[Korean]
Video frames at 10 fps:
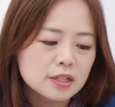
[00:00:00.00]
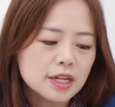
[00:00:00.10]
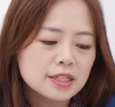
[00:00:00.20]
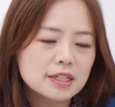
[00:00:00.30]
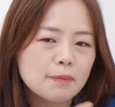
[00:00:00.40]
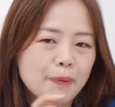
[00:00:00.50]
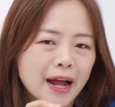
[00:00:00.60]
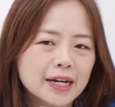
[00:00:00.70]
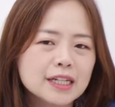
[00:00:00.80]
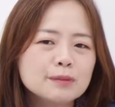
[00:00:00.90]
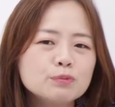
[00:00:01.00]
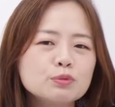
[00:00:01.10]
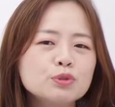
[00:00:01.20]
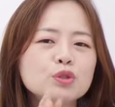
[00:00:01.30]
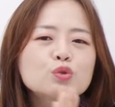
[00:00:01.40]
사진의 밝은
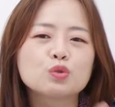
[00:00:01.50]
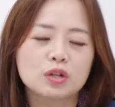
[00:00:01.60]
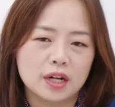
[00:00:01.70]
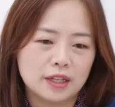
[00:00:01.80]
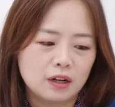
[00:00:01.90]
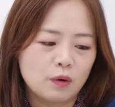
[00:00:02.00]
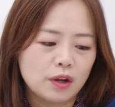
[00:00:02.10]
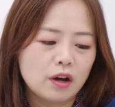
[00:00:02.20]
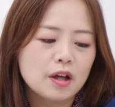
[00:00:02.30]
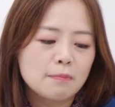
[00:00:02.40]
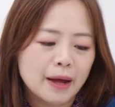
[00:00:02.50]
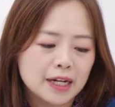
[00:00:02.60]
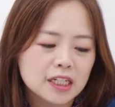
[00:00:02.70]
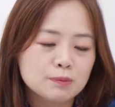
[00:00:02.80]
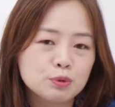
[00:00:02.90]
부분을 조절하는 거예요.
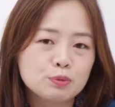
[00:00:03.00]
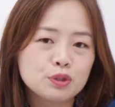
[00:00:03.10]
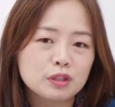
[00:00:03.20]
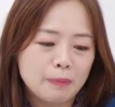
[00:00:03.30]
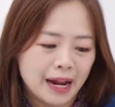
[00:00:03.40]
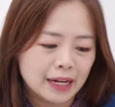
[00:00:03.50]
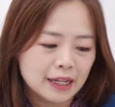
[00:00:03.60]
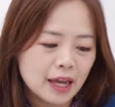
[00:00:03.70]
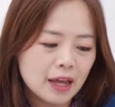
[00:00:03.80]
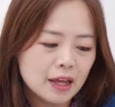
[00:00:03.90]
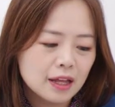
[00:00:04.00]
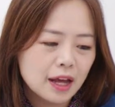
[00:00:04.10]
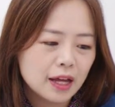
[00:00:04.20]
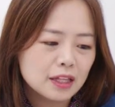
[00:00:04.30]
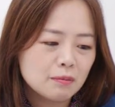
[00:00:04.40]
밝은 부분을
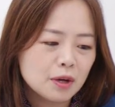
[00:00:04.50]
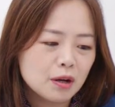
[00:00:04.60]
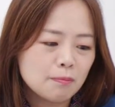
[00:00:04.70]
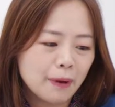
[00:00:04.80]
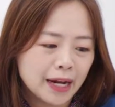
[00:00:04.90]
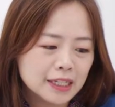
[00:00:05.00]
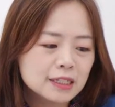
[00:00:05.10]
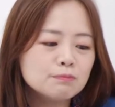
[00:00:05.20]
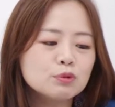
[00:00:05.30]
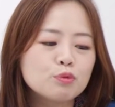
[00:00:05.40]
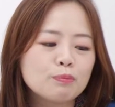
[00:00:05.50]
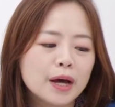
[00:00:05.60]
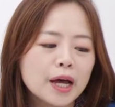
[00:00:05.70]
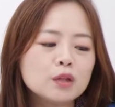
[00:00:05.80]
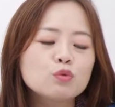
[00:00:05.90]
밝게 아니면 밝은
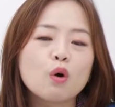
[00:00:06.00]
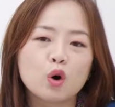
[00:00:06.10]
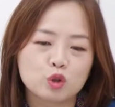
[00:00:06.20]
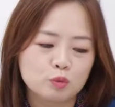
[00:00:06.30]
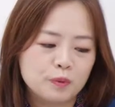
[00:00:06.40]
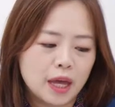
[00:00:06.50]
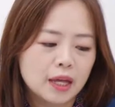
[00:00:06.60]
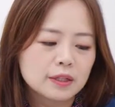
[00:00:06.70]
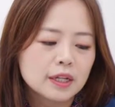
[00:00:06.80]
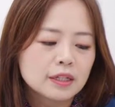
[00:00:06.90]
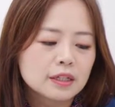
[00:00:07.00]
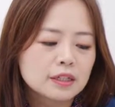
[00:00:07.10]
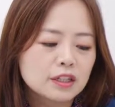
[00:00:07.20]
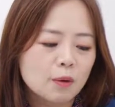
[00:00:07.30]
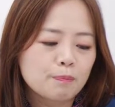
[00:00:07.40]
부분만 또 어둡게
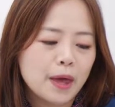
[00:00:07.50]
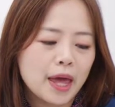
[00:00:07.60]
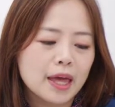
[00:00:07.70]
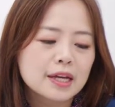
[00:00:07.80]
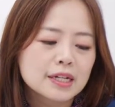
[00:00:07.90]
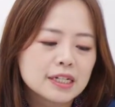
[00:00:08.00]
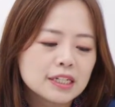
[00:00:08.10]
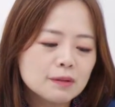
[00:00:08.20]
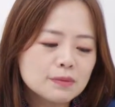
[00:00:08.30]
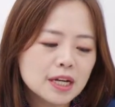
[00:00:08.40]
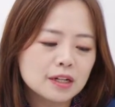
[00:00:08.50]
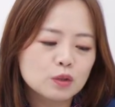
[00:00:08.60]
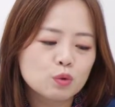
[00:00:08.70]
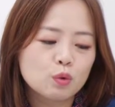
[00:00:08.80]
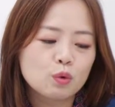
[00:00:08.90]
그 옆에
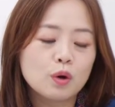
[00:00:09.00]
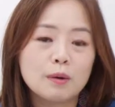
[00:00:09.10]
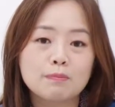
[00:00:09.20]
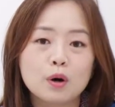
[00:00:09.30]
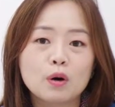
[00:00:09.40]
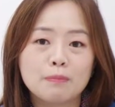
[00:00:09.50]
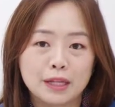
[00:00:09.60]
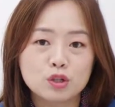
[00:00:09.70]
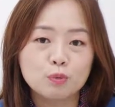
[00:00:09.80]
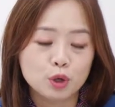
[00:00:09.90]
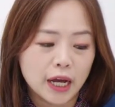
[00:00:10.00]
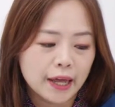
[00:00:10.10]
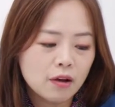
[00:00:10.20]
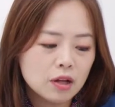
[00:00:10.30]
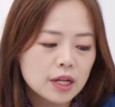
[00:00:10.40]
그림자를 또 한번
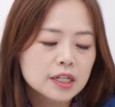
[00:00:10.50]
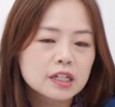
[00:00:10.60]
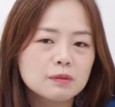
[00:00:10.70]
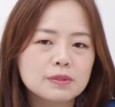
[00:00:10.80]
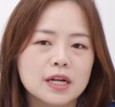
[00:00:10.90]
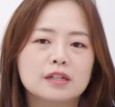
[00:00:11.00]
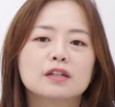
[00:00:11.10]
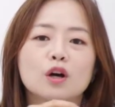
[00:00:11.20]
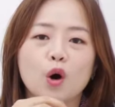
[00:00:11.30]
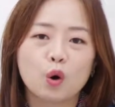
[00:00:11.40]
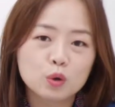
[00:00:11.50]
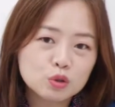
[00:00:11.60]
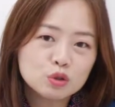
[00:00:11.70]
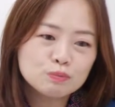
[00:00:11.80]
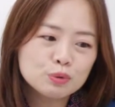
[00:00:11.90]
만져볼까요? 그림자는
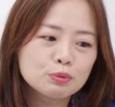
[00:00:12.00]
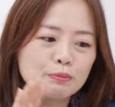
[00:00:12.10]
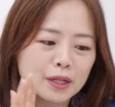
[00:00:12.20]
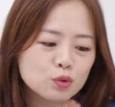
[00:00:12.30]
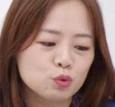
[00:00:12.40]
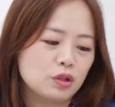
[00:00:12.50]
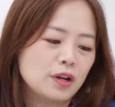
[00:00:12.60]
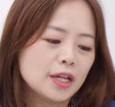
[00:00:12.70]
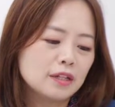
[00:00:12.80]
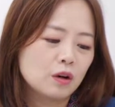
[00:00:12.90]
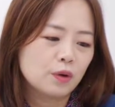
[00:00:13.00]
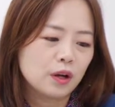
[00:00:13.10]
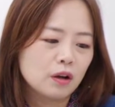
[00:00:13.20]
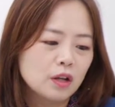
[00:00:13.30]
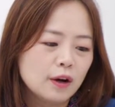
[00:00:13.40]
어두운 부분만 조절하는
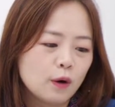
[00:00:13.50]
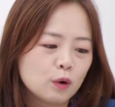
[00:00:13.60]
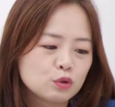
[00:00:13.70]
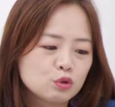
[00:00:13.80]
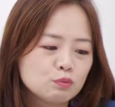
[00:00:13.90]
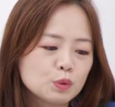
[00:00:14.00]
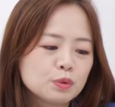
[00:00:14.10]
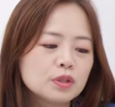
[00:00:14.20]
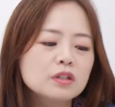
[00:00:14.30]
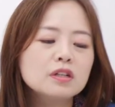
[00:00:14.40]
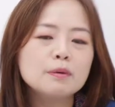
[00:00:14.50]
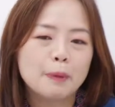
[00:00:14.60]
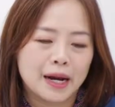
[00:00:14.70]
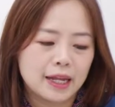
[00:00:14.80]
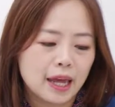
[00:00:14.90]
거예요. 어두운 부분을
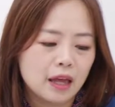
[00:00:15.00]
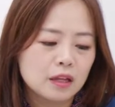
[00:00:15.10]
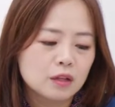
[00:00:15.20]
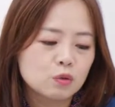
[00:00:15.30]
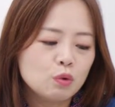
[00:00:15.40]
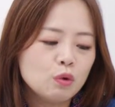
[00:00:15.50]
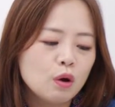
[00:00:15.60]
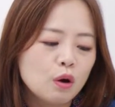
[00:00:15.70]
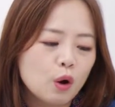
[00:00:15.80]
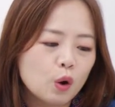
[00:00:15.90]
밝게 또